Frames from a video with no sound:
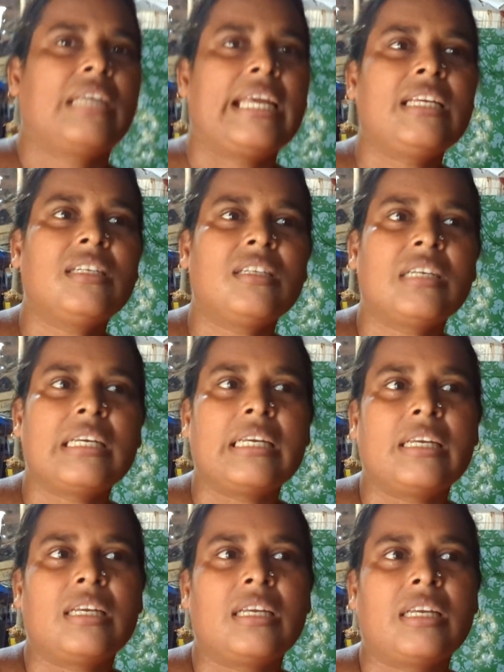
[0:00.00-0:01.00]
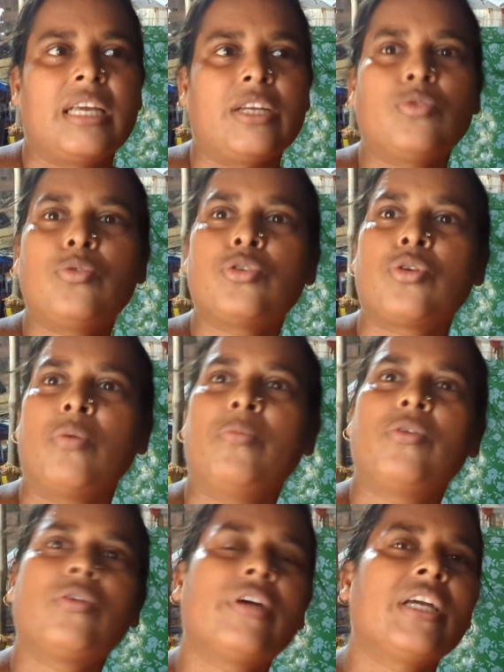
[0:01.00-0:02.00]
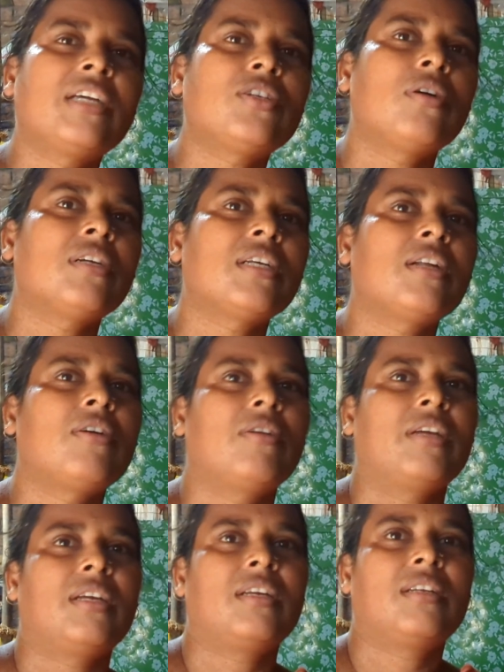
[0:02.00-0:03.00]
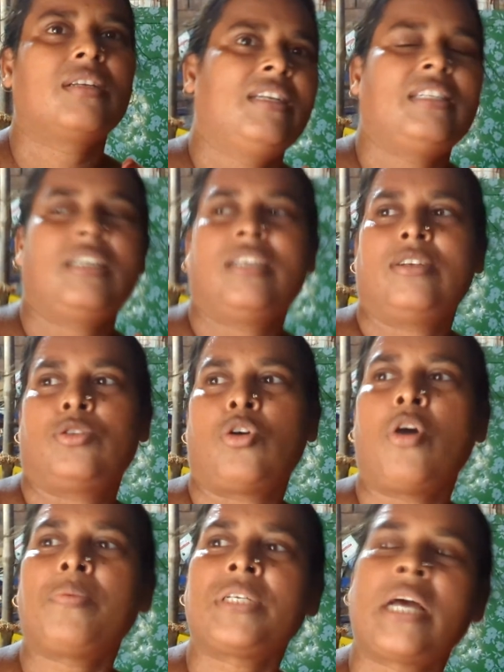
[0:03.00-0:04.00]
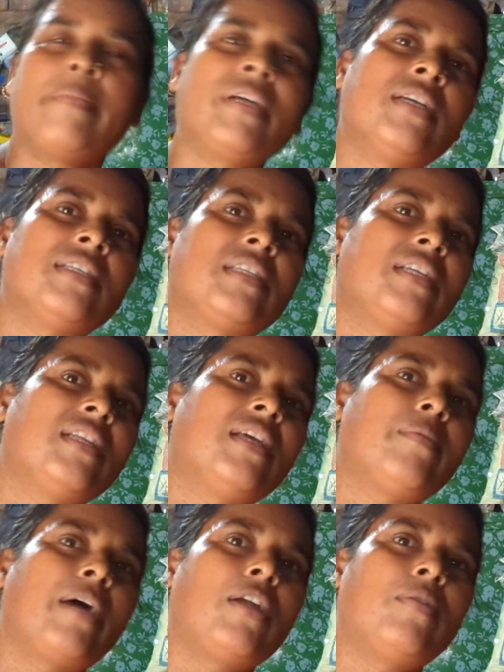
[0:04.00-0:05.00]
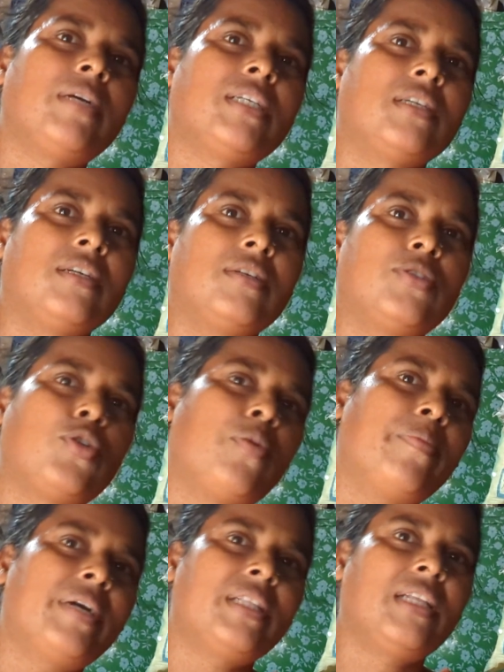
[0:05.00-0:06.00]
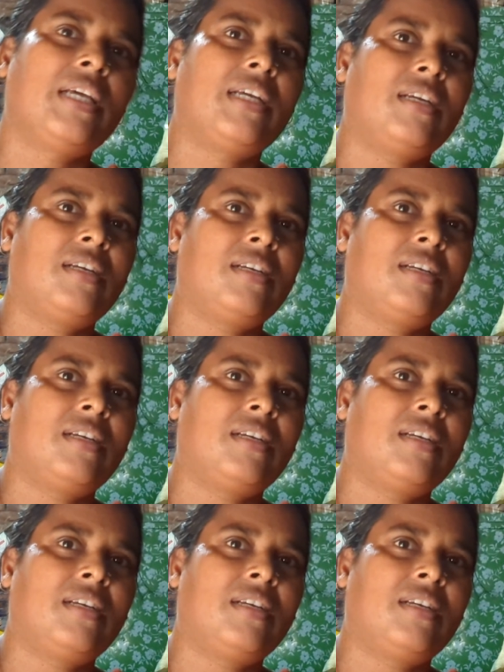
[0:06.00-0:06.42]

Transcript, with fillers: এই এইটুকু সমন্বয়ে কি সংসার হয় হ্যাঁ। যে সব স্বামী কি স্ত্রীদের ভালোবাসে সম্মান দেয়